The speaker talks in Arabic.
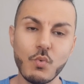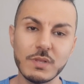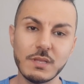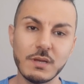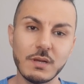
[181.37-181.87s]
هو
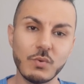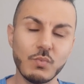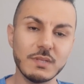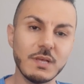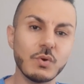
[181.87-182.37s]
دا
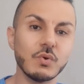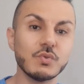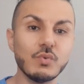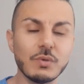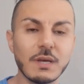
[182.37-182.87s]
هو داروه
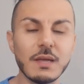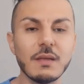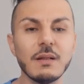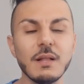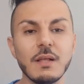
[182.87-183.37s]

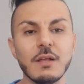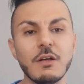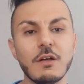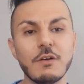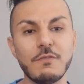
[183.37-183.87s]
سكري
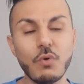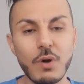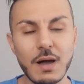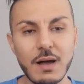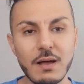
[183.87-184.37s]
آه،
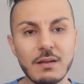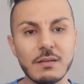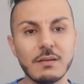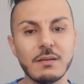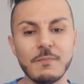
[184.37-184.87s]
فلورال
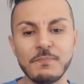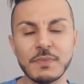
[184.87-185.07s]
آه،